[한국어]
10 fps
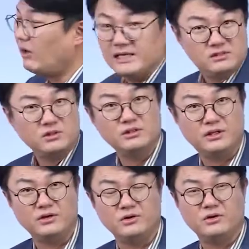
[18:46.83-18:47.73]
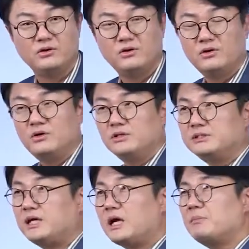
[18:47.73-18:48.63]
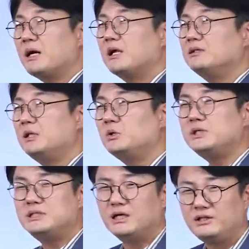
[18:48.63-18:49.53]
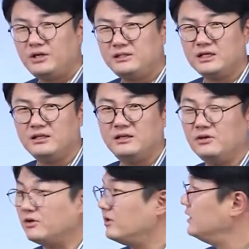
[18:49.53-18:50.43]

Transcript: 안 써 있네요 제가 말한 대로 기재가 돼 있지 않네요